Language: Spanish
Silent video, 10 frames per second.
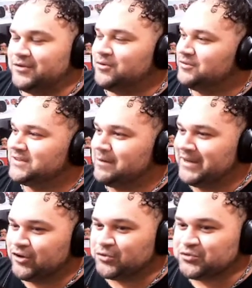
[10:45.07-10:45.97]
Contra
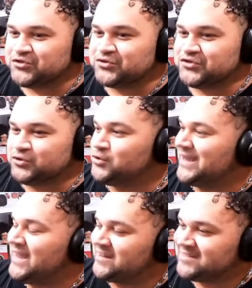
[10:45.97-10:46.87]
Minoru
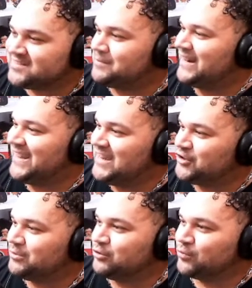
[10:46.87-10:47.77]
Suzuki, esta semana en
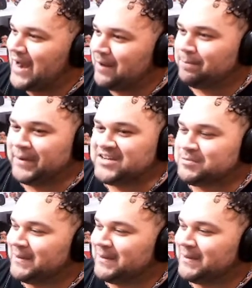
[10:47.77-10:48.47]
AEW Rampage